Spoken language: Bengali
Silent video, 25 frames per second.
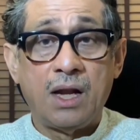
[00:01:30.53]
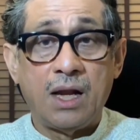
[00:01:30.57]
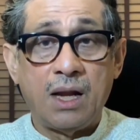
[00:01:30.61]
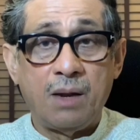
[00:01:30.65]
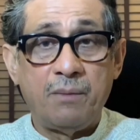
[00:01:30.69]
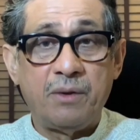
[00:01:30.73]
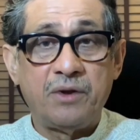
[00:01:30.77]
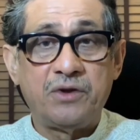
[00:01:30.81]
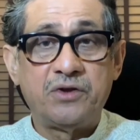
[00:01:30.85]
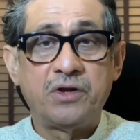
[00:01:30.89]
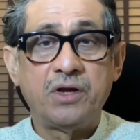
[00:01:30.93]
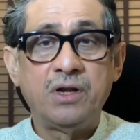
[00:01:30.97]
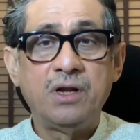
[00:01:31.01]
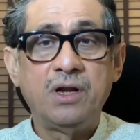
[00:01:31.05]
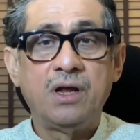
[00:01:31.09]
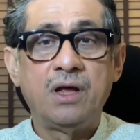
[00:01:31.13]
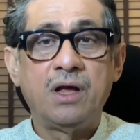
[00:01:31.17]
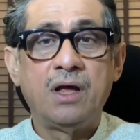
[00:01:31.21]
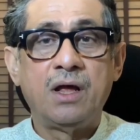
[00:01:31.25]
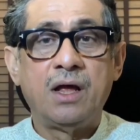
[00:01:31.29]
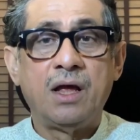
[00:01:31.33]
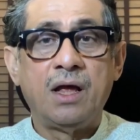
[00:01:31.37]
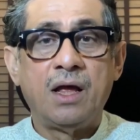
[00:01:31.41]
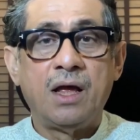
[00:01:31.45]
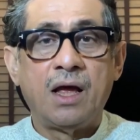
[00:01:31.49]
নেমেছেন
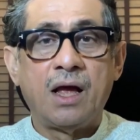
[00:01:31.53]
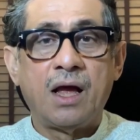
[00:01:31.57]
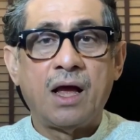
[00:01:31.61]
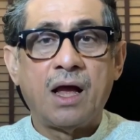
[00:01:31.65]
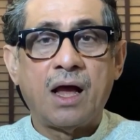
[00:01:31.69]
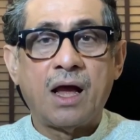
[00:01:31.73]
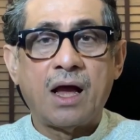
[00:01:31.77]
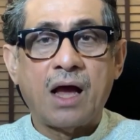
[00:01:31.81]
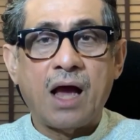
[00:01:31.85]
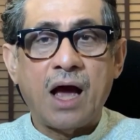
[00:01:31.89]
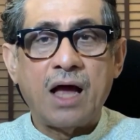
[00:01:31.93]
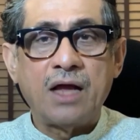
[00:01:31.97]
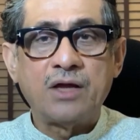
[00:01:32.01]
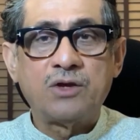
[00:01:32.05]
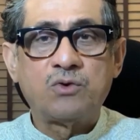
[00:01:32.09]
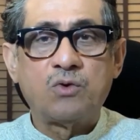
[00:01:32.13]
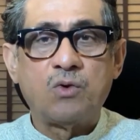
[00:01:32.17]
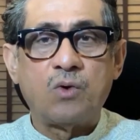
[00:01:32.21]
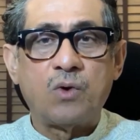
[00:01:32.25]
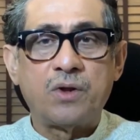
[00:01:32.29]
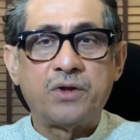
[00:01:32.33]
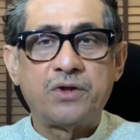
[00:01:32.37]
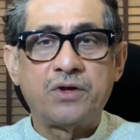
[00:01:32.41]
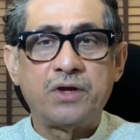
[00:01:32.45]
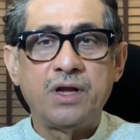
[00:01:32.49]
কাজ
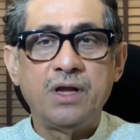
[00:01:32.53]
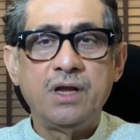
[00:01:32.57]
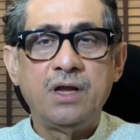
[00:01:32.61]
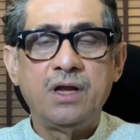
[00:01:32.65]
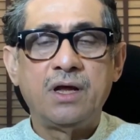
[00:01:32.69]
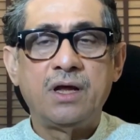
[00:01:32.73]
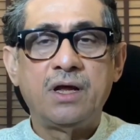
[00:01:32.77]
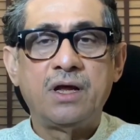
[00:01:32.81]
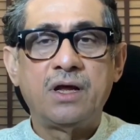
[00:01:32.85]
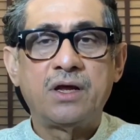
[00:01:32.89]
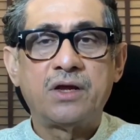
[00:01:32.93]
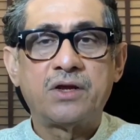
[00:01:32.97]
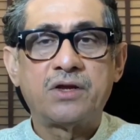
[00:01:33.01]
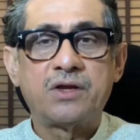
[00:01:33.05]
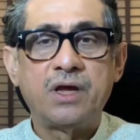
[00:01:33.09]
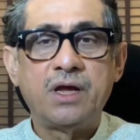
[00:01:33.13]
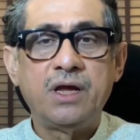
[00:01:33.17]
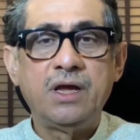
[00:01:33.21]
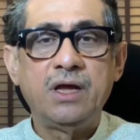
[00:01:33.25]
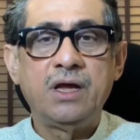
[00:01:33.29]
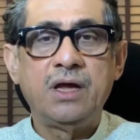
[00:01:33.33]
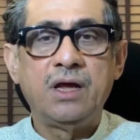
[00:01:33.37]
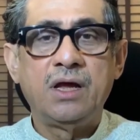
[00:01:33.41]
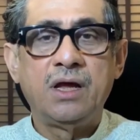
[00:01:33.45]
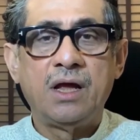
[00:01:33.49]
করছেন সেই
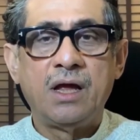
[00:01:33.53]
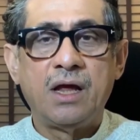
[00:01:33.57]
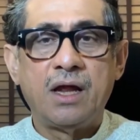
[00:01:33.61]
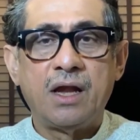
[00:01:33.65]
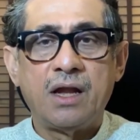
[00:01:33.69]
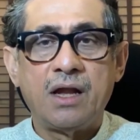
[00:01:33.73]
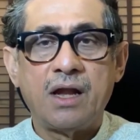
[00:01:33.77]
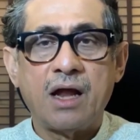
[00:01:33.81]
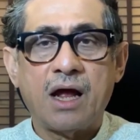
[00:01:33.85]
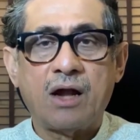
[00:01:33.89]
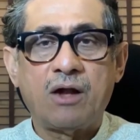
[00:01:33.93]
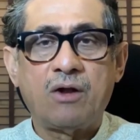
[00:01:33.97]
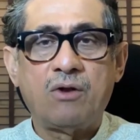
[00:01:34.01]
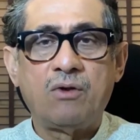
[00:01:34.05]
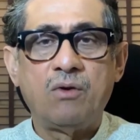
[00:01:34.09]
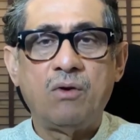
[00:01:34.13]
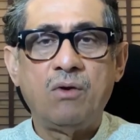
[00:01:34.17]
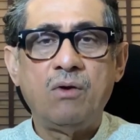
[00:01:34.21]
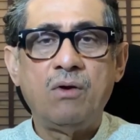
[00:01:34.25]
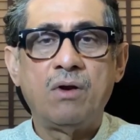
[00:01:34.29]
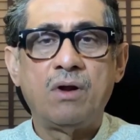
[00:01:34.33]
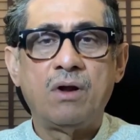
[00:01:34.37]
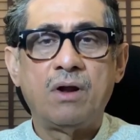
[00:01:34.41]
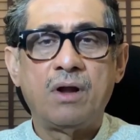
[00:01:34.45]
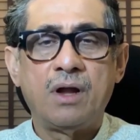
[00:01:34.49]
ডাক্তার
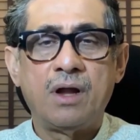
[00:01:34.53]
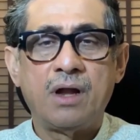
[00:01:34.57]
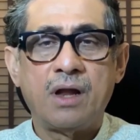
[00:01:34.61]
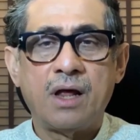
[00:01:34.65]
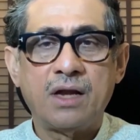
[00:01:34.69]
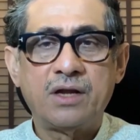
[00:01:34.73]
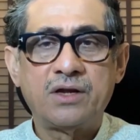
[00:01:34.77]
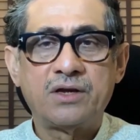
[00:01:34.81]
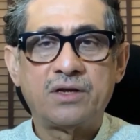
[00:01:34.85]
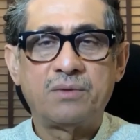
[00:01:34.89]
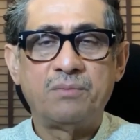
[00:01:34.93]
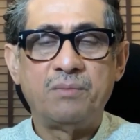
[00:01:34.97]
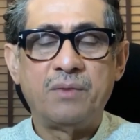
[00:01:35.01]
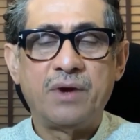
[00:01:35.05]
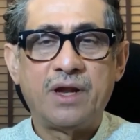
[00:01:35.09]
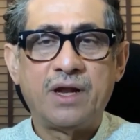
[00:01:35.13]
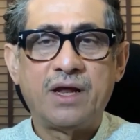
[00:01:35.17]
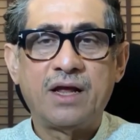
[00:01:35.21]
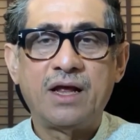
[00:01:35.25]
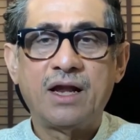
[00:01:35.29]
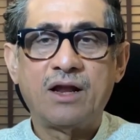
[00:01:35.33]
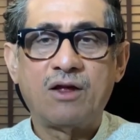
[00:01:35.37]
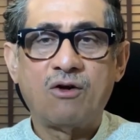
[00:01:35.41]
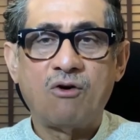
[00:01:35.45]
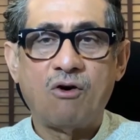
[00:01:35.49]
নার্স
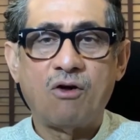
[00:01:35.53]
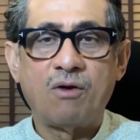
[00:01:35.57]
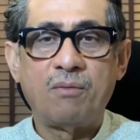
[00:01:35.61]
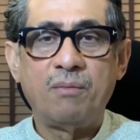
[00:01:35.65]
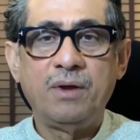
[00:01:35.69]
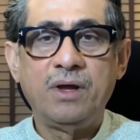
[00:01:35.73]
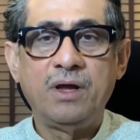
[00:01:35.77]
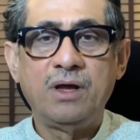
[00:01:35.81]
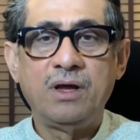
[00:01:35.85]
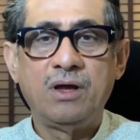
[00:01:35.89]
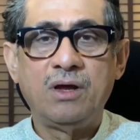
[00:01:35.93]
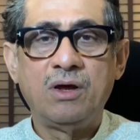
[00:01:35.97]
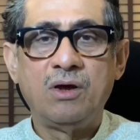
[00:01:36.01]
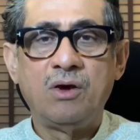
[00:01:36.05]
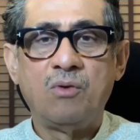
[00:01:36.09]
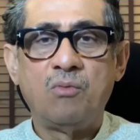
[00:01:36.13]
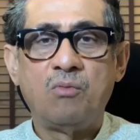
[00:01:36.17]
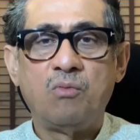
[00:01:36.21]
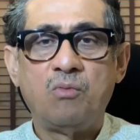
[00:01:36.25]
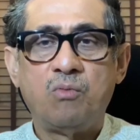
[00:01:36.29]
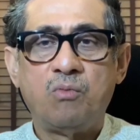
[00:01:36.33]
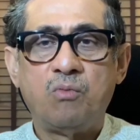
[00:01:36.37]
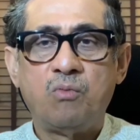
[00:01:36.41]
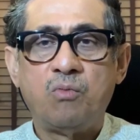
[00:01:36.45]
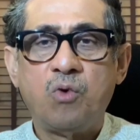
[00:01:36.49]
মেডিকেল কর্মী
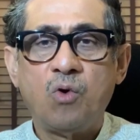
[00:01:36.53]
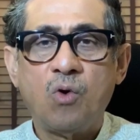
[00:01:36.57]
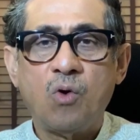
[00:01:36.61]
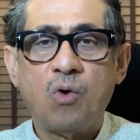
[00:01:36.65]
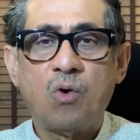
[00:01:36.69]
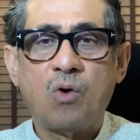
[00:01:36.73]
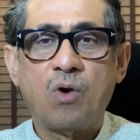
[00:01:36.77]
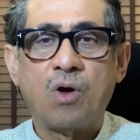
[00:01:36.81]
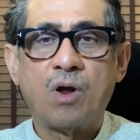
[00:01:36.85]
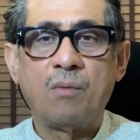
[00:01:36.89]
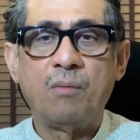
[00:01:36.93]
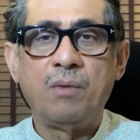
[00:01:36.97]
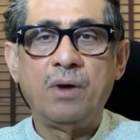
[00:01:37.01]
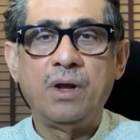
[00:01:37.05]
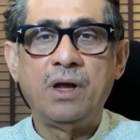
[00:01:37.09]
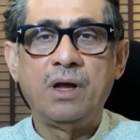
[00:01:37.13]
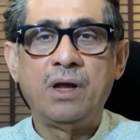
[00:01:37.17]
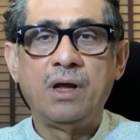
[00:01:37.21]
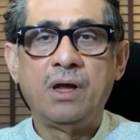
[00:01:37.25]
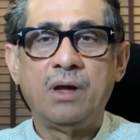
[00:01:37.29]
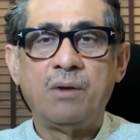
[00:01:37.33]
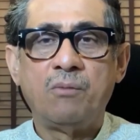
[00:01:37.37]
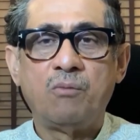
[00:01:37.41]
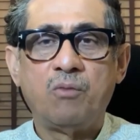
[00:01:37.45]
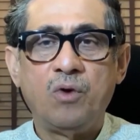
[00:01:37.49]
পুরকর্মী
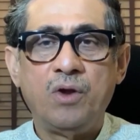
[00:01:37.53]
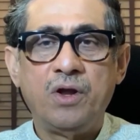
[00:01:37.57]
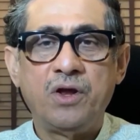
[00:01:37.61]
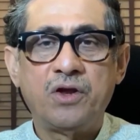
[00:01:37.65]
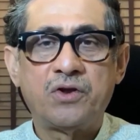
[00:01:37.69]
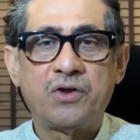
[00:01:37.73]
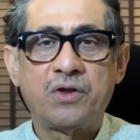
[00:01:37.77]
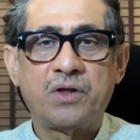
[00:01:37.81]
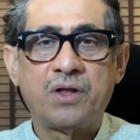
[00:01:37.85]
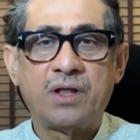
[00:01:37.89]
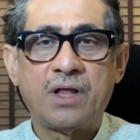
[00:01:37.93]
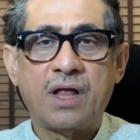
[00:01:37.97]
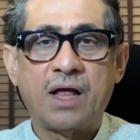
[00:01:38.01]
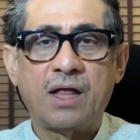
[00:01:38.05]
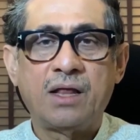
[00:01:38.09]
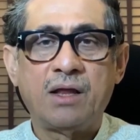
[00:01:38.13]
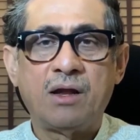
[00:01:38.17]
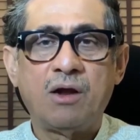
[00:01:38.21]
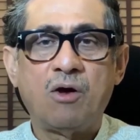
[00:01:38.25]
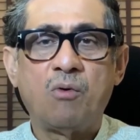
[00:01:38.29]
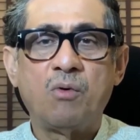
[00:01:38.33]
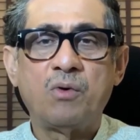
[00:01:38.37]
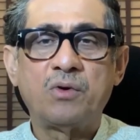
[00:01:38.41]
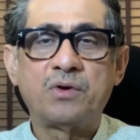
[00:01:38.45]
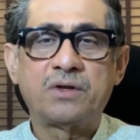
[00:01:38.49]
পুলিশ তাদের
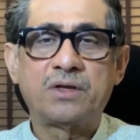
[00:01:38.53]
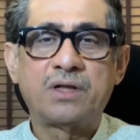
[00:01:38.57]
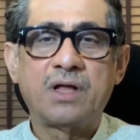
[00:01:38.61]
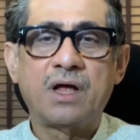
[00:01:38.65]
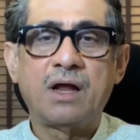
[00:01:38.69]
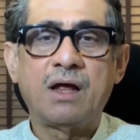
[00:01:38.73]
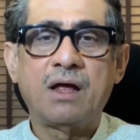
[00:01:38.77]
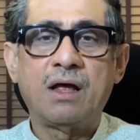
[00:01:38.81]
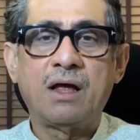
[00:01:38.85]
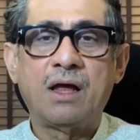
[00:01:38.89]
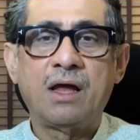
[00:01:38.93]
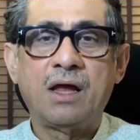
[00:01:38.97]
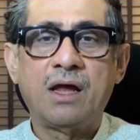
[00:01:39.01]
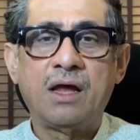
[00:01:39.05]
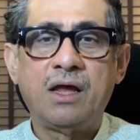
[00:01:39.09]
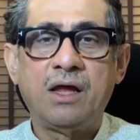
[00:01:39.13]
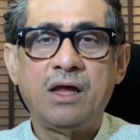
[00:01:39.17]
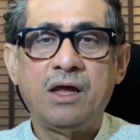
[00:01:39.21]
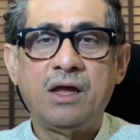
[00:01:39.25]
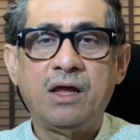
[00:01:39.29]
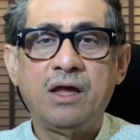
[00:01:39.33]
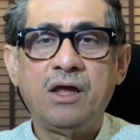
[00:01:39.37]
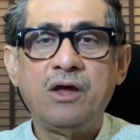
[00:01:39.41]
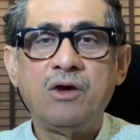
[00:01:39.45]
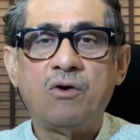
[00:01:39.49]
অবস্থা
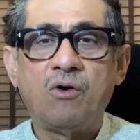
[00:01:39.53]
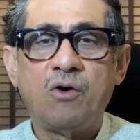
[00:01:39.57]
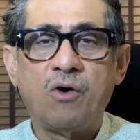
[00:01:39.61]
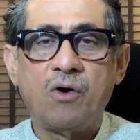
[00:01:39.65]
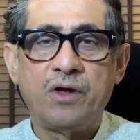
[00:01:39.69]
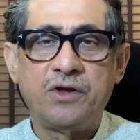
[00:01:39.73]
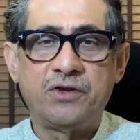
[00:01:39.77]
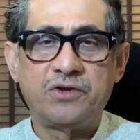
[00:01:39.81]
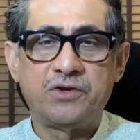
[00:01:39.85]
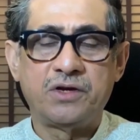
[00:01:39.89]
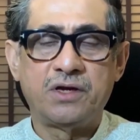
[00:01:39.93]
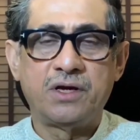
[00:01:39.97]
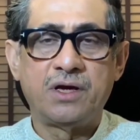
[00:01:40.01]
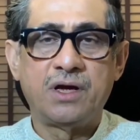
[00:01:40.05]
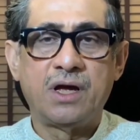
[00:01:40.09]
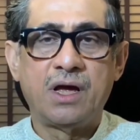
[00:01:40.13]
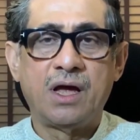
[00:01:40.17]
কী হয়েছে